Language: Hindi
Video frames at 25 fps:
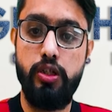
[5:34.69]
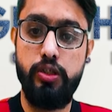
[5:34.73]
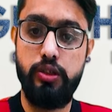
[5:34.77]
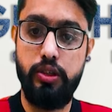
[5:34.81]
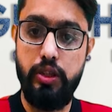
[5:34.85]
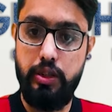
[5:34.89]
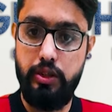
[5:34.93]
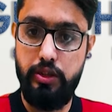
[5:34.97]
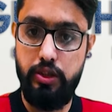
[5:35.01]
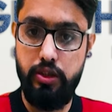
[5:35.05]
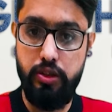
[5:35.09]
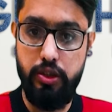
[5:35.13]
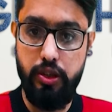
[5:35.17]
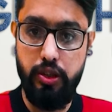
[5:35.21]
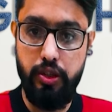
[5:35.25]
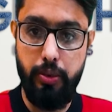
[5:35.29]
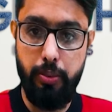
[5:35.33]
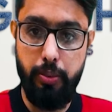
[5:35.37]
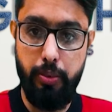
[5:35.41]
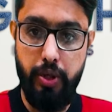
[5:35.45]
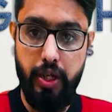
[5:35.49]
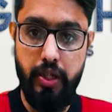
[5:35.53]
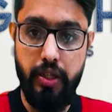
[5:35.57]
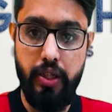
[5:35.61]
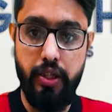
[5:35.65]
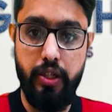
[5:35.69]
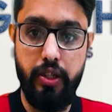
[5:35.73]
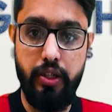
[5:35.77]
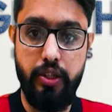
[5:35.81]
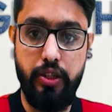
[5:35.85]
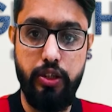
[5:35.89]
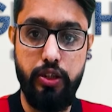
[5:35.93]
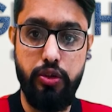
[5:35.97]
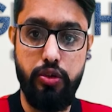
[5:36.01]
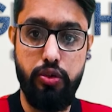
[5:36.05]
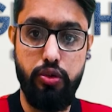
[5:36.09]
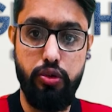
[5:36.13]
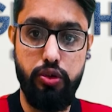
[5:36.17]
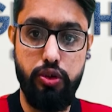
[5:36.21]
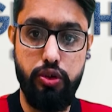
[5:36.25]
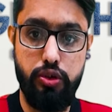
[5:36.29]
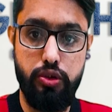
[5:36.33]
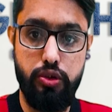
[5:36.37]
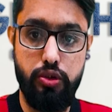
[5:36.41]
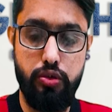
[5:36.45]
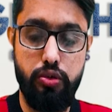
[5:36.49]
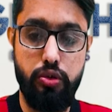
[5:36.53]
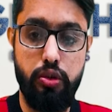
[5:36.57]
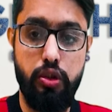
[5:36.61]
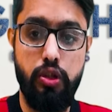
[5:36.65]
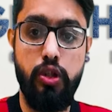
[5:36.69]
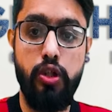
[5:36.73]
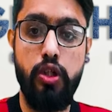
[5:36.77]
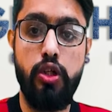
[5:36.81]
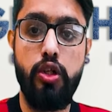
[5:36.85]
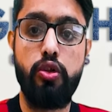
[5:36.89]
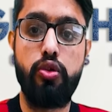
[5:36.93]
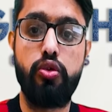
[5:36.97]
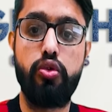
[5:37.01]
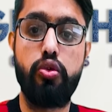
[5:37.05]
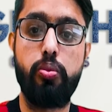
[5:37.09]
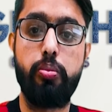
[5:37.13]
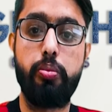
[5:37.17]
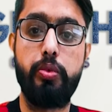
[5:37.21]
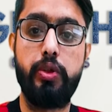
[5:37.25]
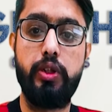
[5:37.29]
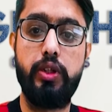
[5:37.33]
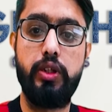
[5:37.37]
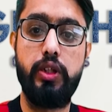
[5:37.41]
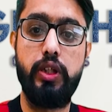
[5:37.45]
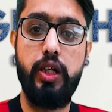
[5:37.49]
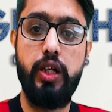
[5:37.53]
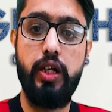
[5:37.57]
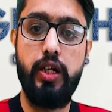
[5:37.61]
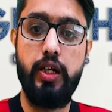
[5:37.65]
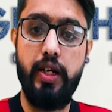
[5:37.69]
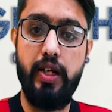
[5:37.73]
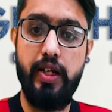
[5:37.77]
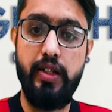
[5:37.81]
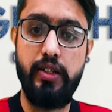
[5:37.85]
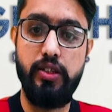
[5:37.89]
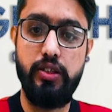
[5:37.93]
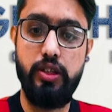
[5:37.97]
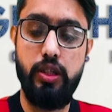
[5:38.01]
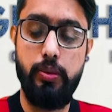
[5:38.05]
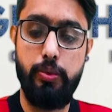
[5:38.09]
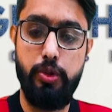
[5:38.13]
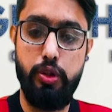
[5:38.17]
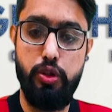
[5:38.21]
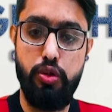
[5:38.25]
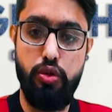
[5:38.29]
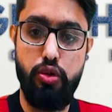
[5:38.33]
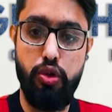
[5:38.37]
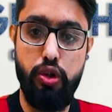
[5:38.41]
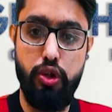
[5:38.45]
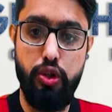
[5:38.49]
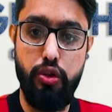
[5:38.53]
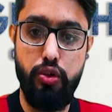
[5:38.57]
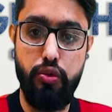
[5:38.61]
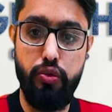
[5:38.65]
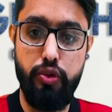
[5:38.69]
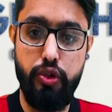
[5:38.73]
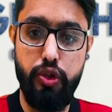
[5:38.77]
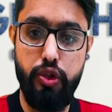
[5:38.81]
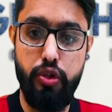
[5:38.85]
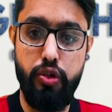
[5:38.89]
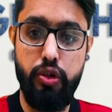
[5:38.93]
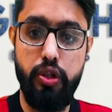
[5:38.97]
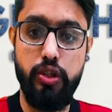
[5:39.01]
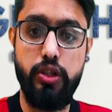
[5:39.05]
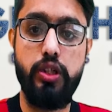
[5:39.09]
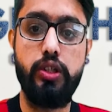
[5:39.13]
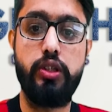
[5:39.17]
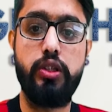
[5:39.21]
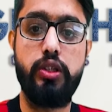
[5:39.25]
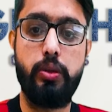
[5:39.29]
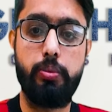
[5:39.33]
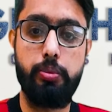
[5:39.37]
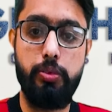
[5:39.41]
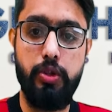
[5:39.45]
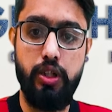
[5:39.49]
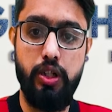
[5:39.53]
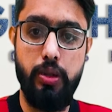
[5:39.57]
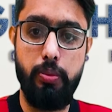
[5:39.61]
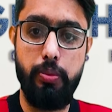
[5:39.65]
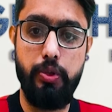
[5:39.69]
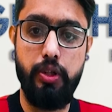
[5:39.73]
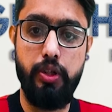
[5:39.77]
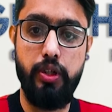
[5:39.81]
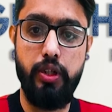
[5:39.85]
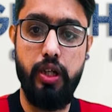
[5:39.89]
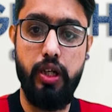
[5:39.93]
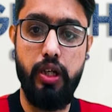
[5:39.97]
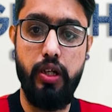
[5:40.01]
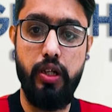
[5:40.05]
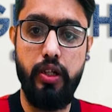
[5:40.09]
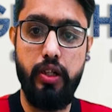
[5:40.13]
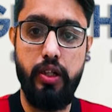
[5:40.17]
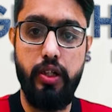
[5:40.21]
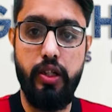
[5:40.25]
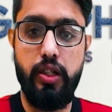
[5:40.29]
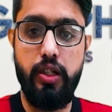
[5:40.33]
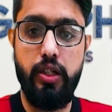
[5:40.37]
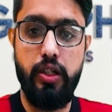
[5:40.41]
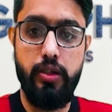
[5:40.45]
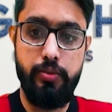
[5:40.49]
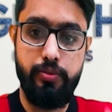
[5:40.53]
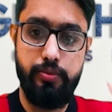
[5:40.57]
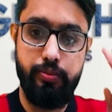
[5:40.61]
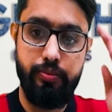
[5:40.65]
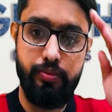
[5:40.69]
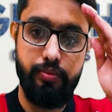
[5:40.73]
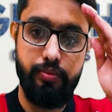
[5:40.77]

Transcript: जल्द से जल्द रिप्लाई करने की कोशिश करूँगा तो मिलते हैं नेक्स्ट टाइम एक और न्यू वीडियो के साथ तब तक अपना ख्याल रखेगा